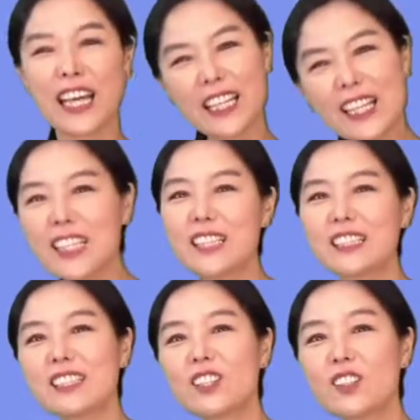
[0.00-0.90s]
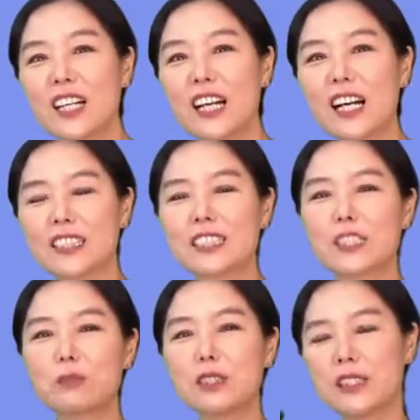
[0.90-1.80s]
옛날에는 읽었다가
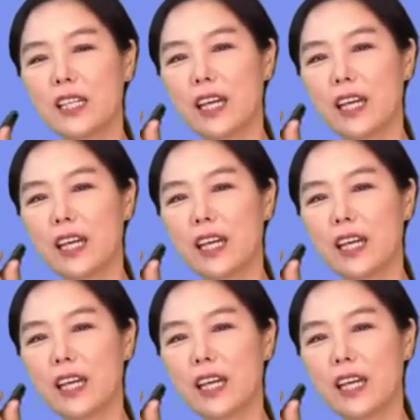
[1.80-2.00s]
지금은